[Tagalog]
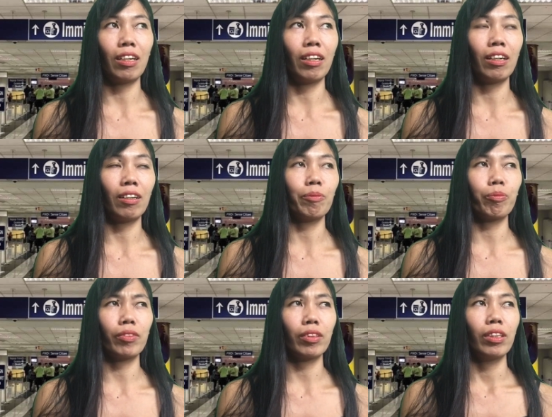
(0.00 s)
uh,
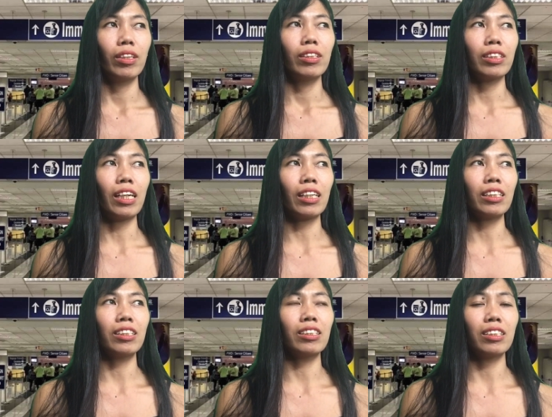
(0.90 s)
sa
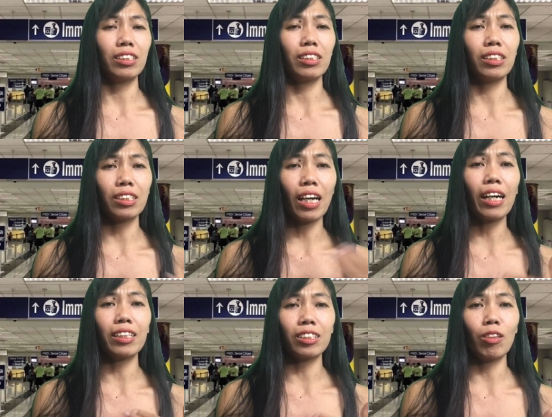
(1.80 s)
akin, sa
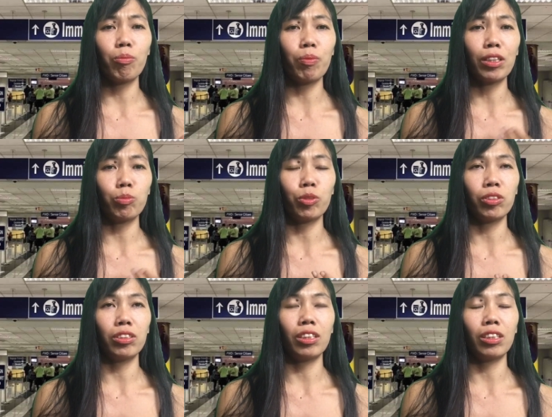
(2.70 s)
akin kasi yung
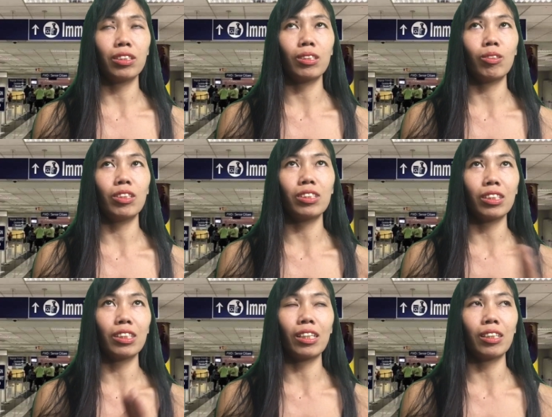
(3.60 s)
passport niya. So, hindi
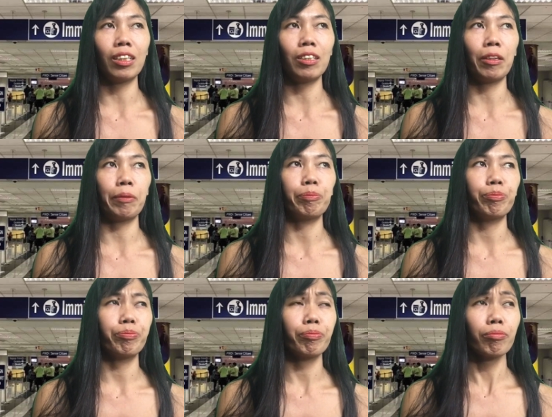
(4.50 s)
sa tatay niya.
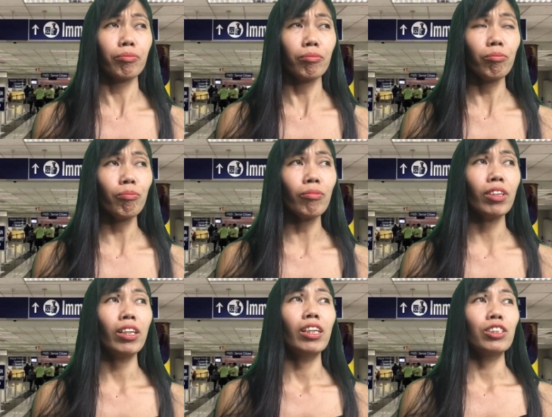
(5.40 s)

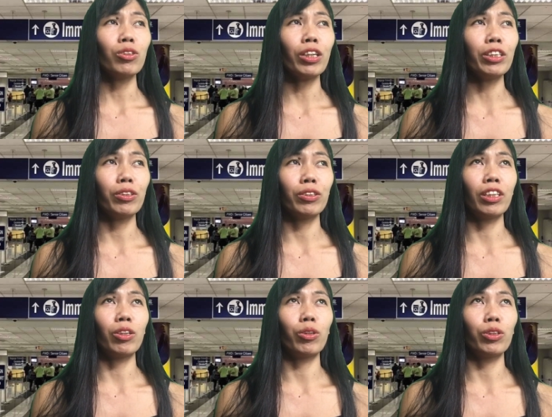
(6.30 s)
So ngayon,
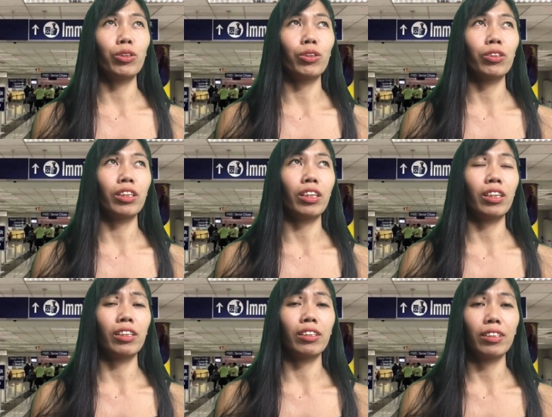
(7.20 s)
ako yung
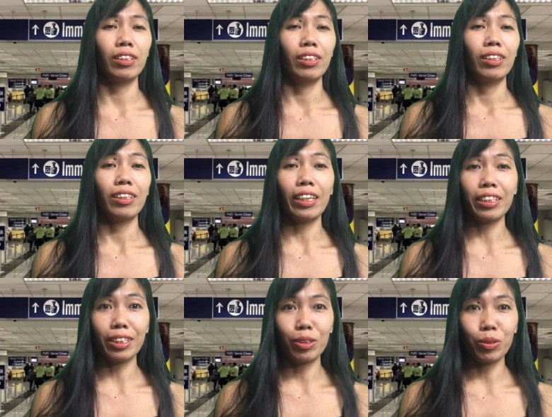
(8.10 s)
na
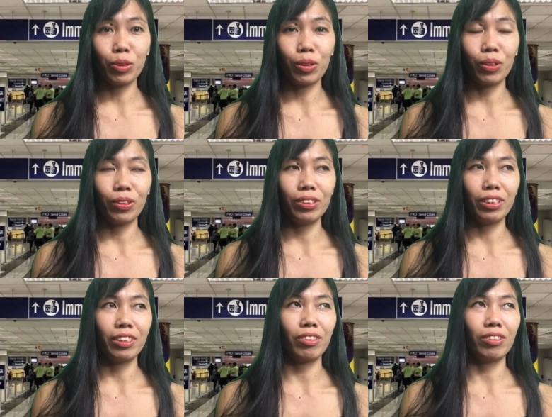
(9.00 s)
naitanong doon
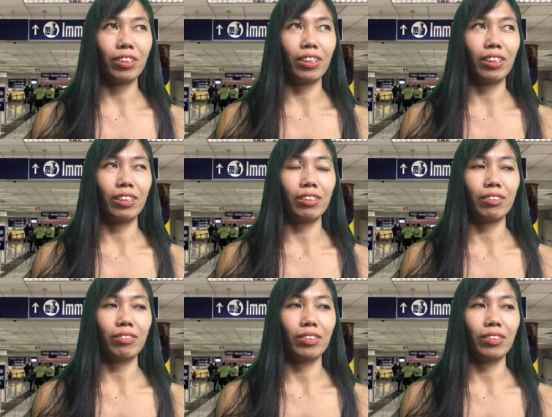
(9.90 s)
ng uh,